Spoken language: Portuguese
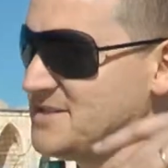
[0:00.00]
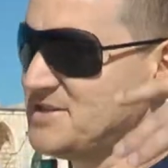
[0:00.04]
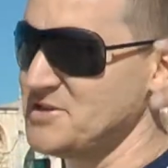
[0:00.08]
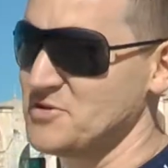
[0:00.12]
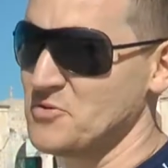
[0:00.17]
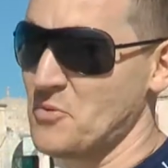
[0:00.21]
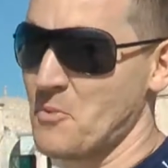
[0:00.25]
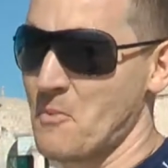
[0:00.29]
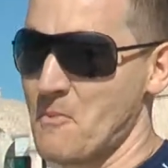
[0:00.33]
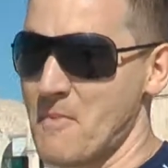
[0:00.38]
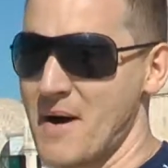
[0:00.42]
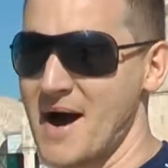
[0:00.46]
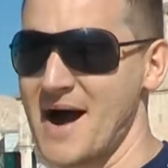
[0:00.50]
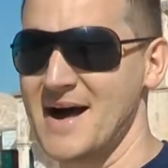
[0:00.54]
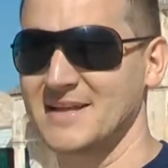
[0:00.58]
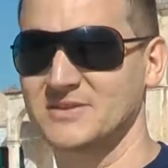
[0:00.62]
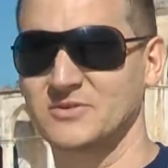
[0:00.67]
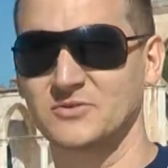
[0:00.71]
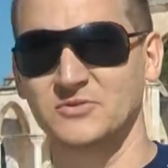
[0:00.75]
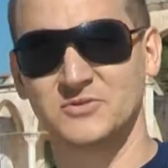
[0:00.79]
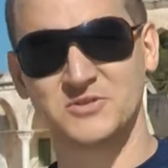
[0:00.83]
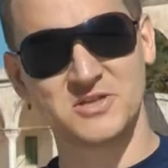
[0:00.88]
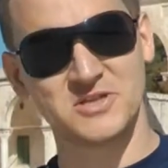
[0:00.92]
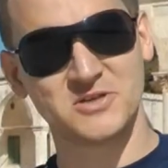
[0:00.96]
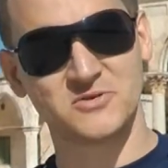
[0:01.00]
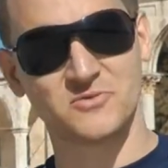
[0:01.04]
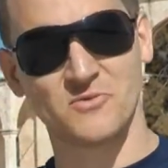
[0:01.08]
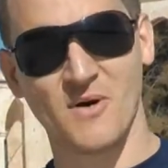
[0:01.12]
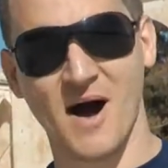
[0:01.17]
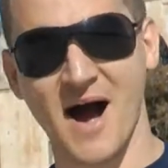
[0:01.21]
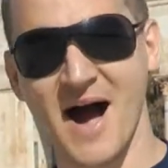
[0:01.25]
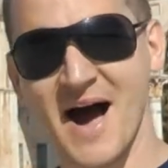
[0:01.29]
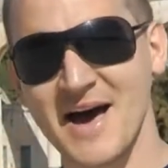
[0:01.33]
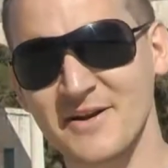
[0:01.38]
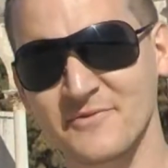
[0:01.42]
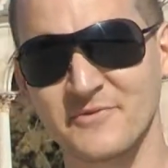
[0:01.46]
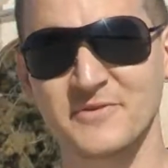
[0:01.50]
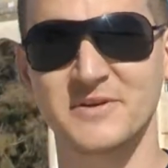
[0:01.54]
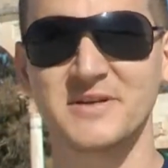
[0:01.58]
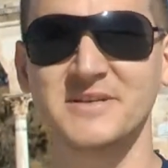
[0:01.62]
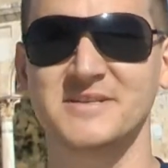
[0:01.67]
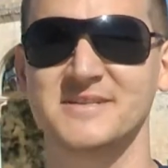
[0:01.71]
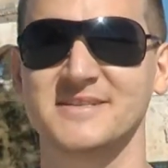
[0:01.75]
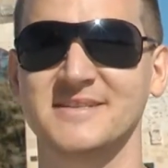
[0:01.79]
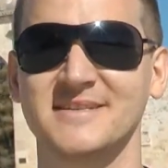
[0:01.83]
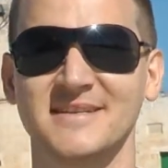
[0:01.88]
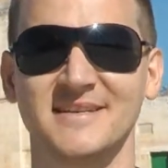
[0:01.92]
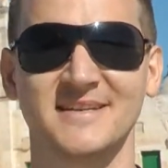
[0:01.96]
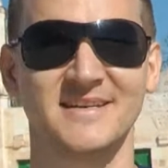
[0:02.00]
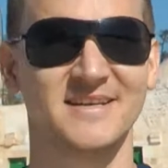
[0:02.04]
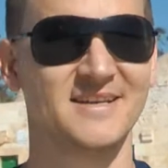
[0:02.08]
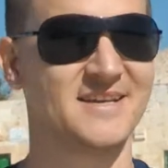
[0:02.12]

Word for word: tinham mato, tinham árvores.